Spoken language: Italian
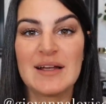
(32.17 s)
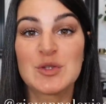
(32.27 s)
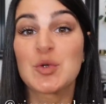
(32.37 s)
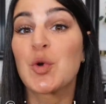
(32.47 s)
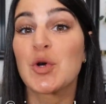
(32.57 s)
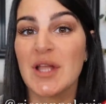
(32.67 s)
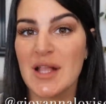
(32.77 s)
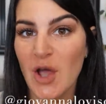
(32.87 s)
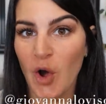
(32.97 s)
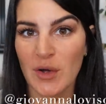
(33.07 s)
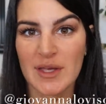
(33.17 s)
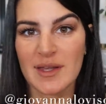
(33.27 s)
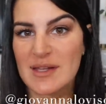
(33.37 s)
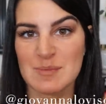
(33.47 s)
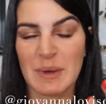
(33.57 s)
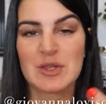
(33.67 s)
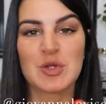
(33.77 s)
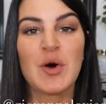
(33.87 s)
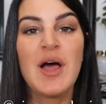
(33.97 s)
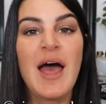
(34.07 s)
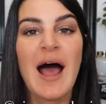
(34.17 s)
il trucco degli occhi rispetto